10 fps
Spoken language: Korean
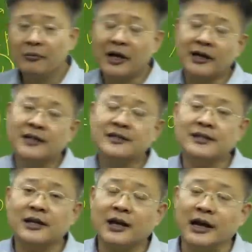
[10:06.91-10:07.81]
파란
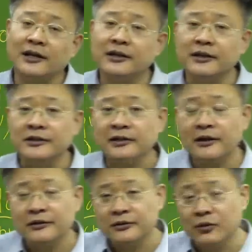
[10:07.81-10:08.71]
기체가 아닌
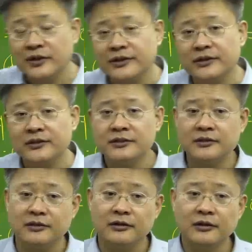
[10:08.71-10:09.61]
다른 이 노란색
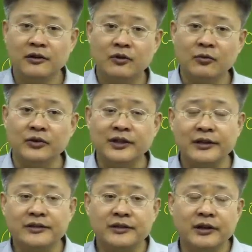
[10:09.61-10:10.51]
글씨는 뭐
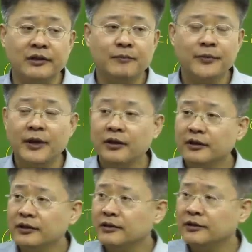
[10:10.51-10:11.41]

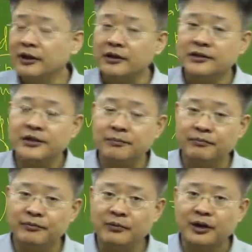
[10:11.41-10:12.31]

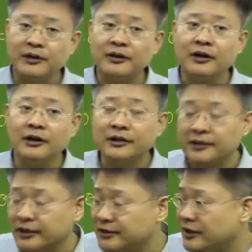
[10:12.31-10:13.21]
이상기체뿐만 아니라
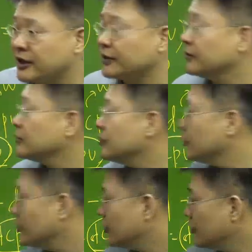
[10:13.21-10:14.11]
이상기체가
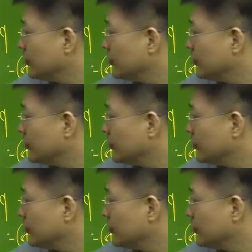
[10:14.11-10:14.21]
아니어도